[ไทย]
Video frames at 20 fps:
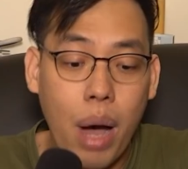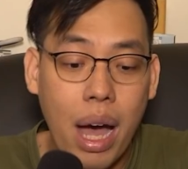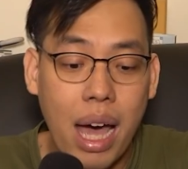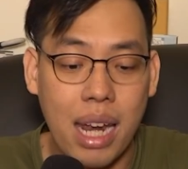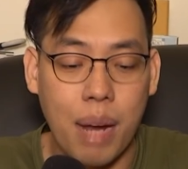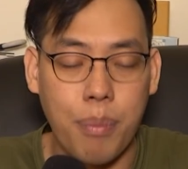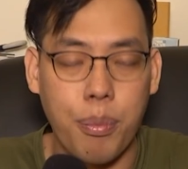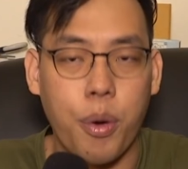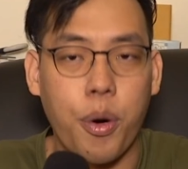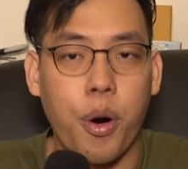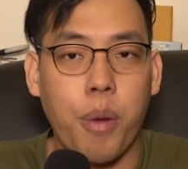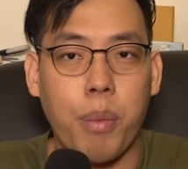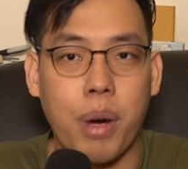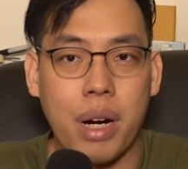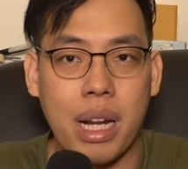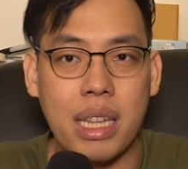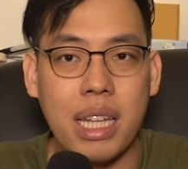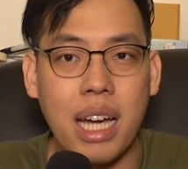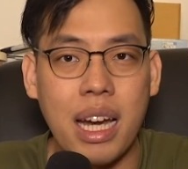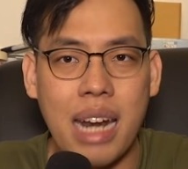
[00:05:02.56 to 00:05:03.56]
ว่าลำโพงมอ
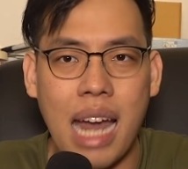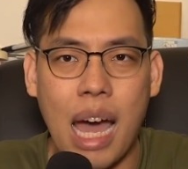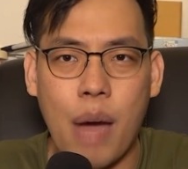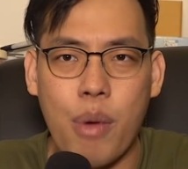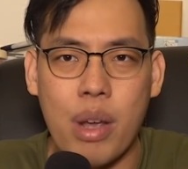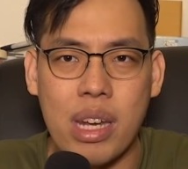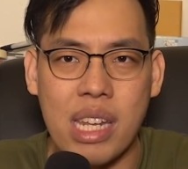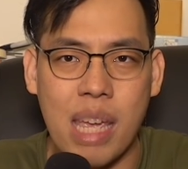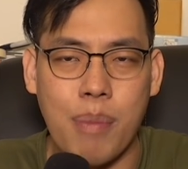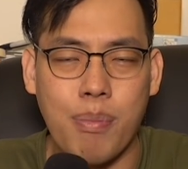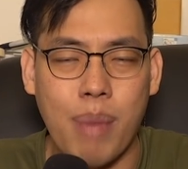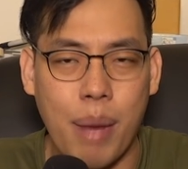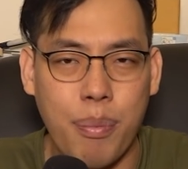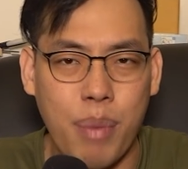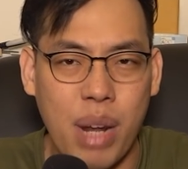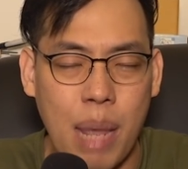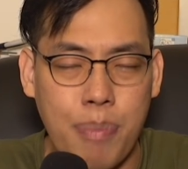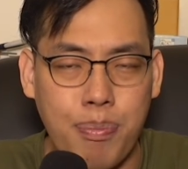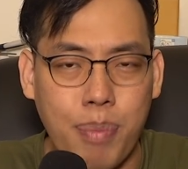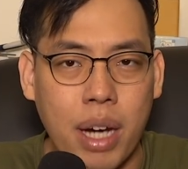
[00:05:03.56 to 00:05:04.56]
นิเตอร์หน้าเวทีมัน
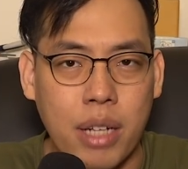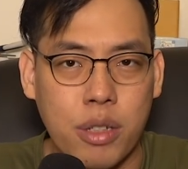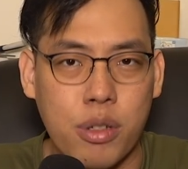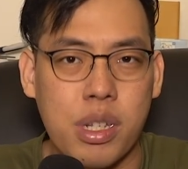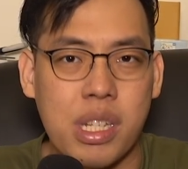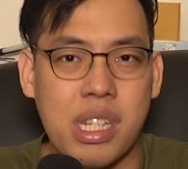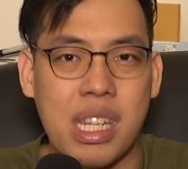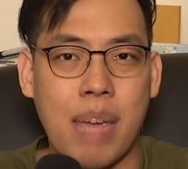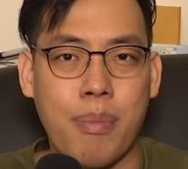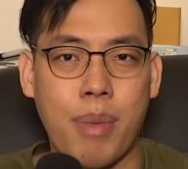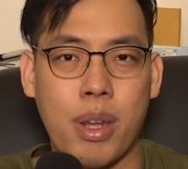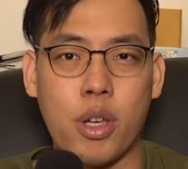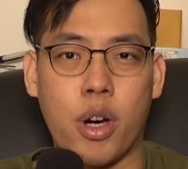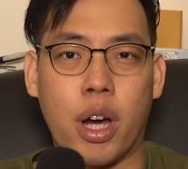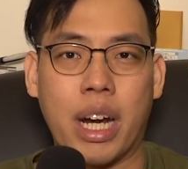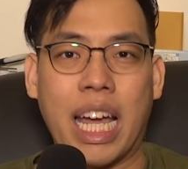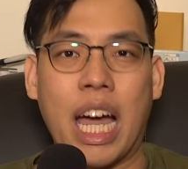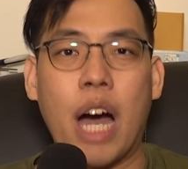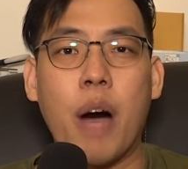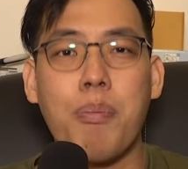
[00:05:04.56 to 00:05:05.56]
ไม่ได้เปิดจนเสียงมันย้อ
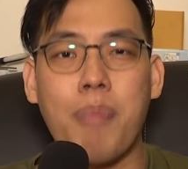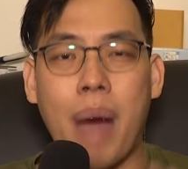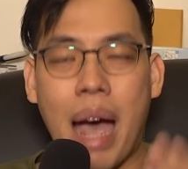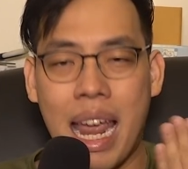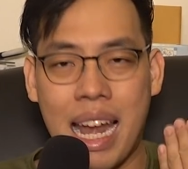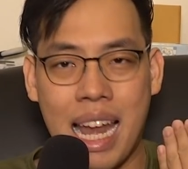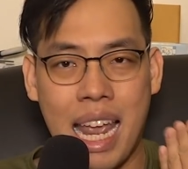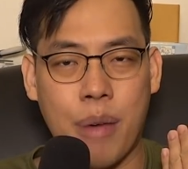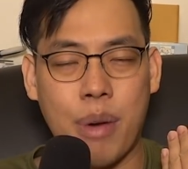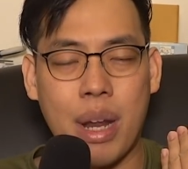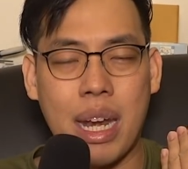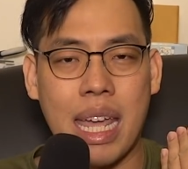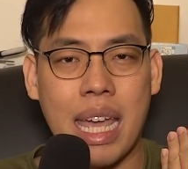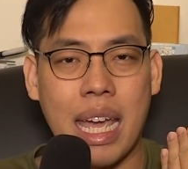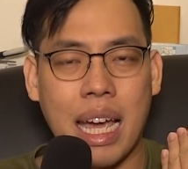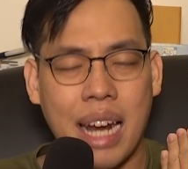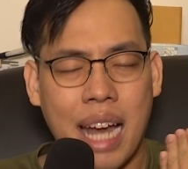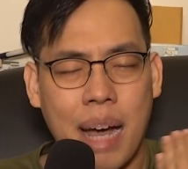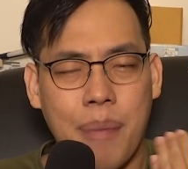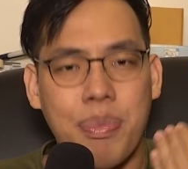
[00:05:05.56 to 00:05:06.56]
นเข้าไมค์แล้วนั่นเอ
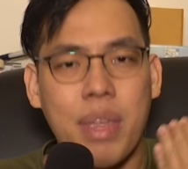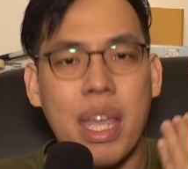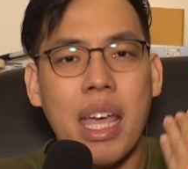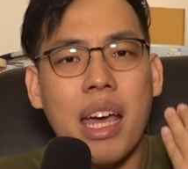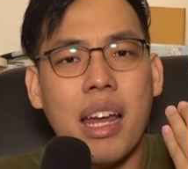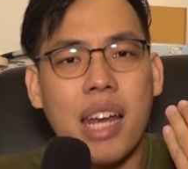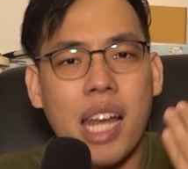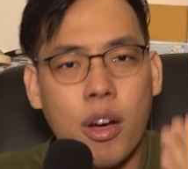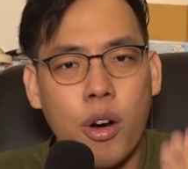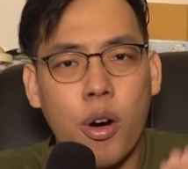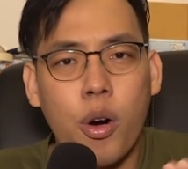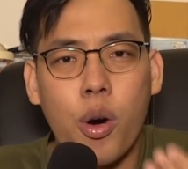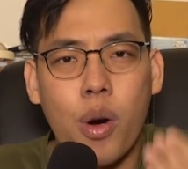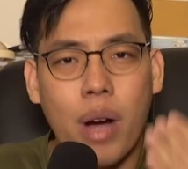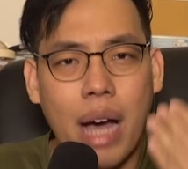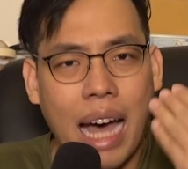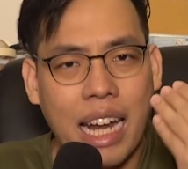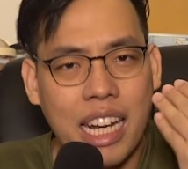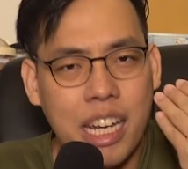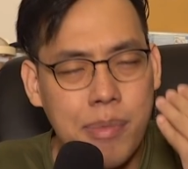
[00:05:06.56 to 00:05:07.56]
งครับแล้วก็โอ
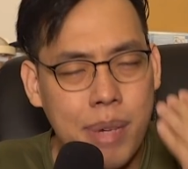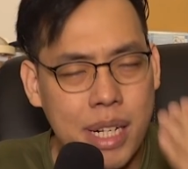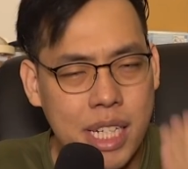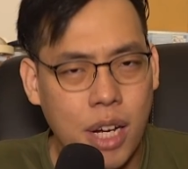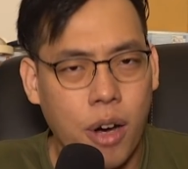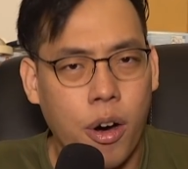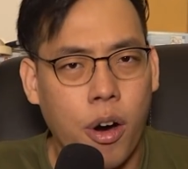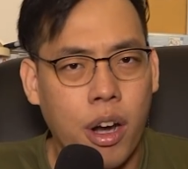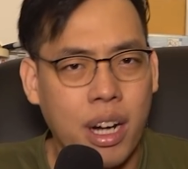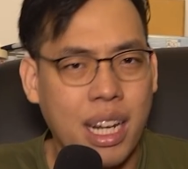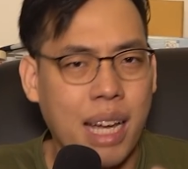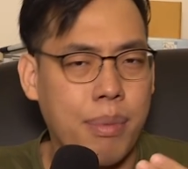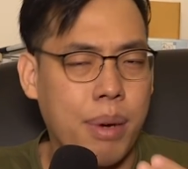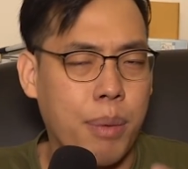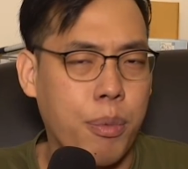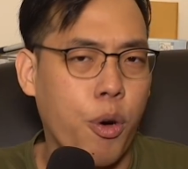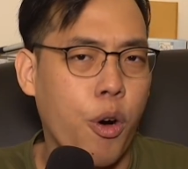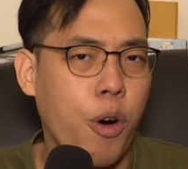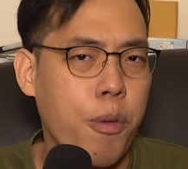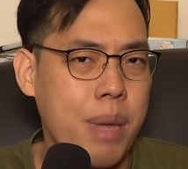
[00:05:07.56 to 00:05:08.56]
กาสที่มันจะหอนกับ
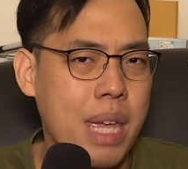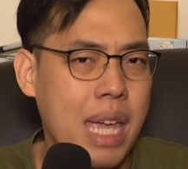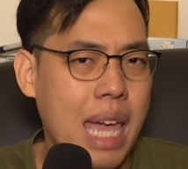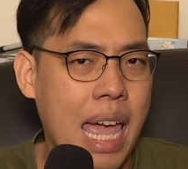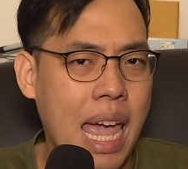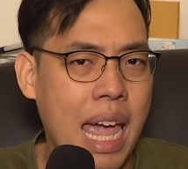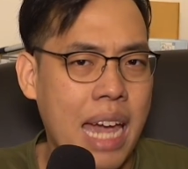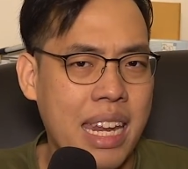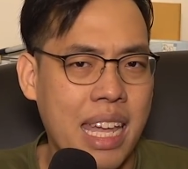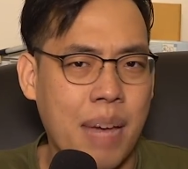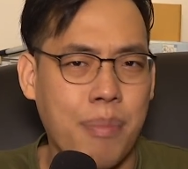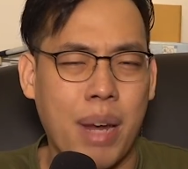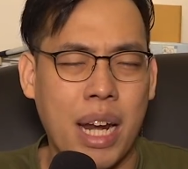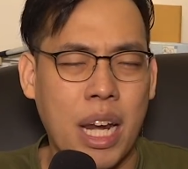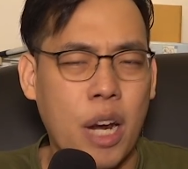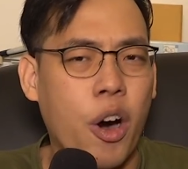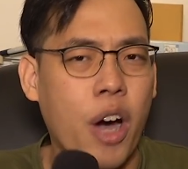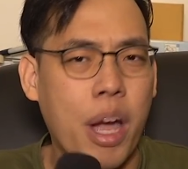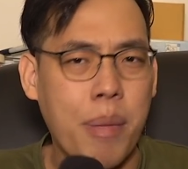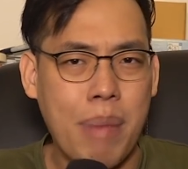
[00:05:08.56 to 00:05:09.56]
ลำโพง พี เอ เนี่ยมัน
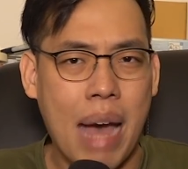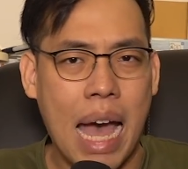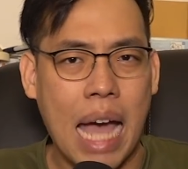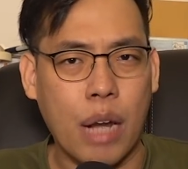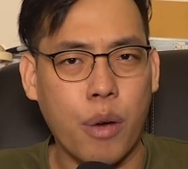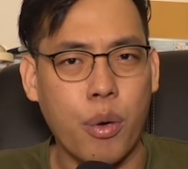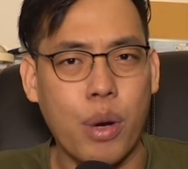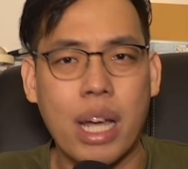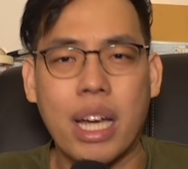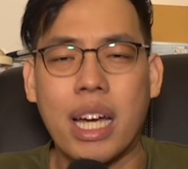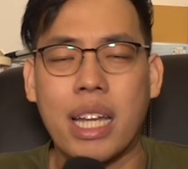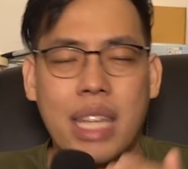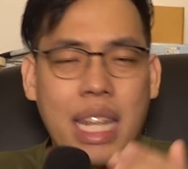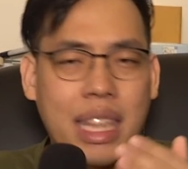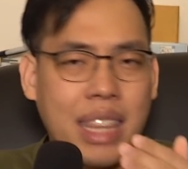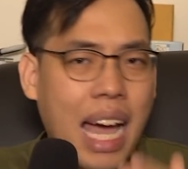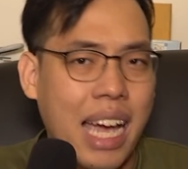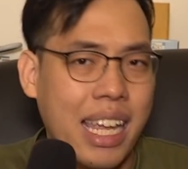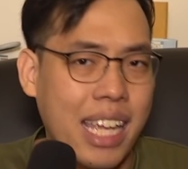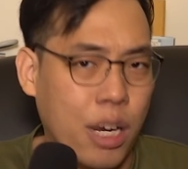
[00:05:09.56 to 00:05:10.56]
น้อยมากด้วยถ้าเกิดติ
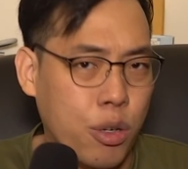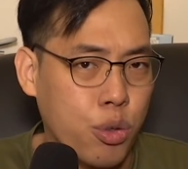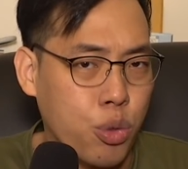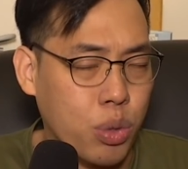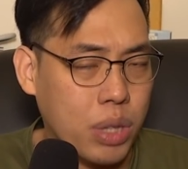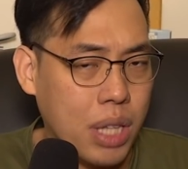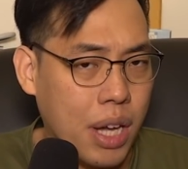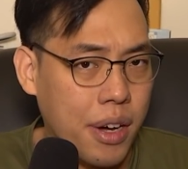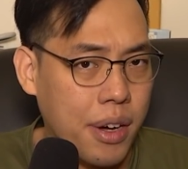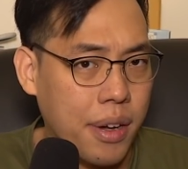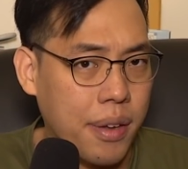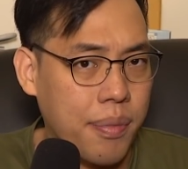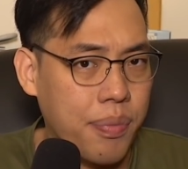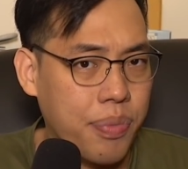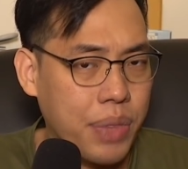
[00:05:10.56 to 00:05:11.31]
ดตั้งอย่างถูกต้อง